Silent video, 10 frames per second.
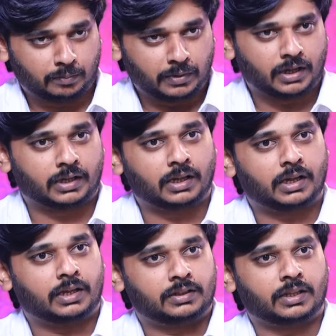மேக்க
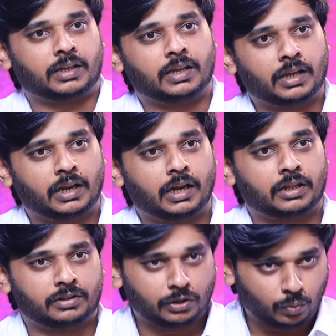தெக்க
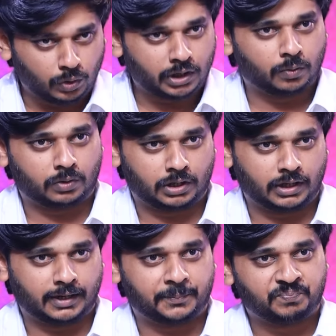எல்லாத்துலேயும் குழியாக
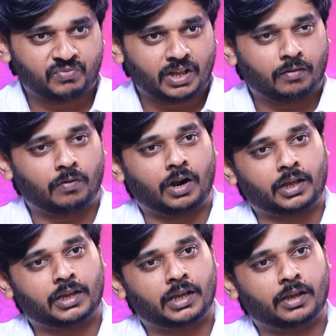விட்டு
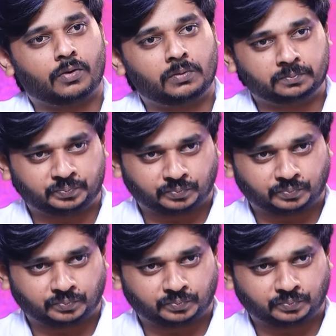வடக்கையும்